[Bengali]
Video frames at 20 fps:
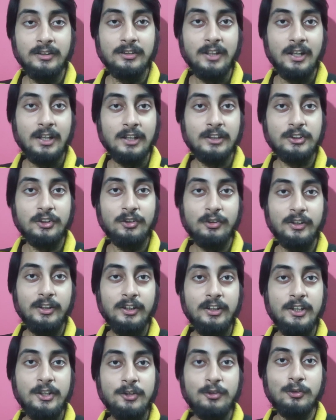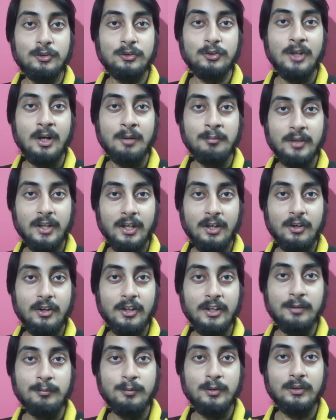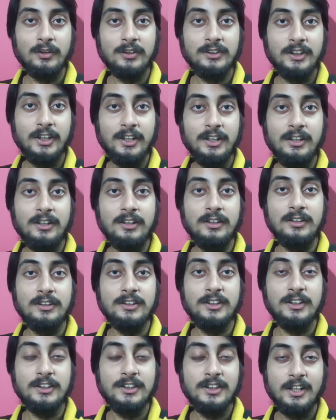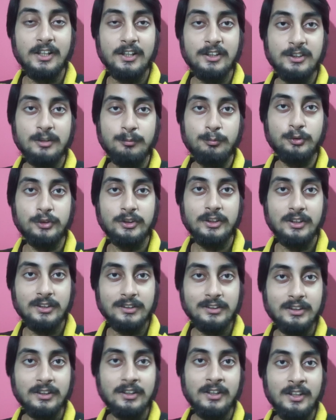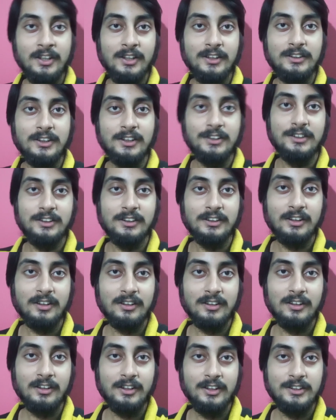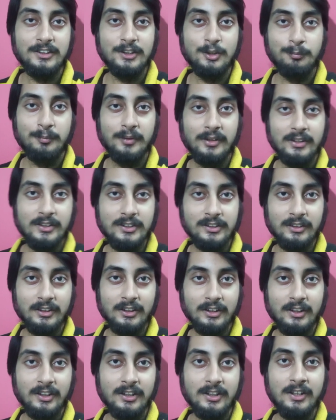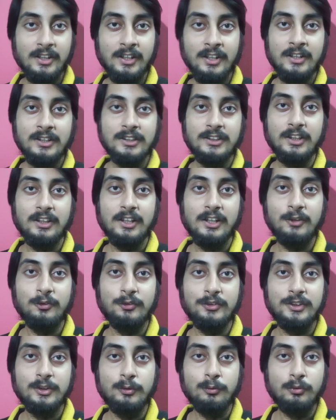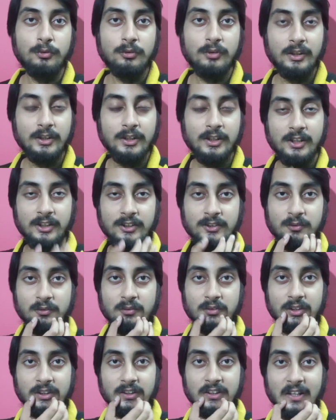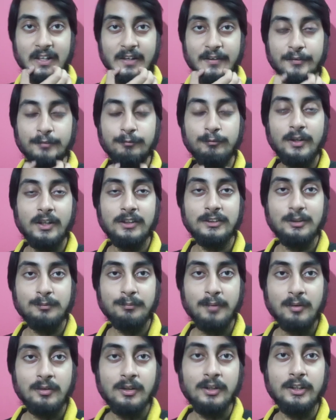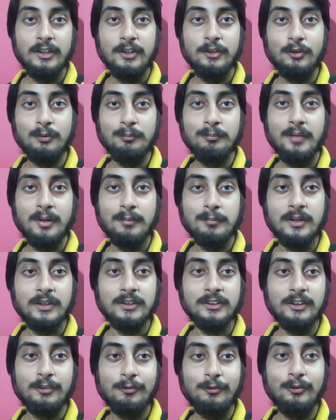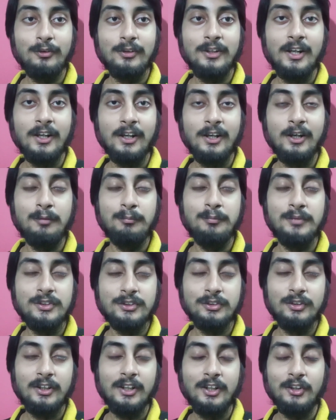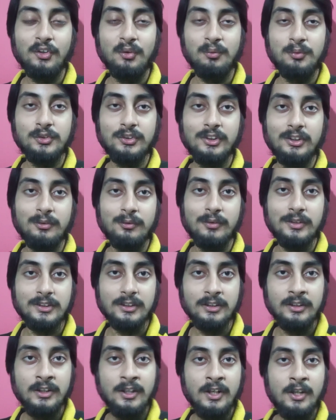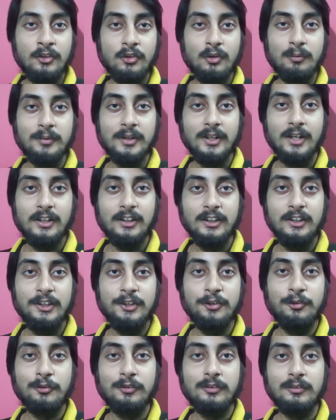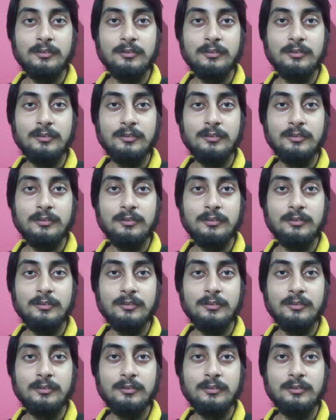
তার সঙ্গে লিওর ঝামেলা হয় এবং সেই যে চেয়ারে সে বসে আছে সেই চেয়ারটা কি সে পেয়েছে নাকি সেটা হচ্ছে উত্তরাধিকার সূত্রে তার কাছে পাওয়া এরকম ব্যাপার সেগুলো দেখার বিষয় এখানে অবশ্যই রয়েছে তবে এখানে লিও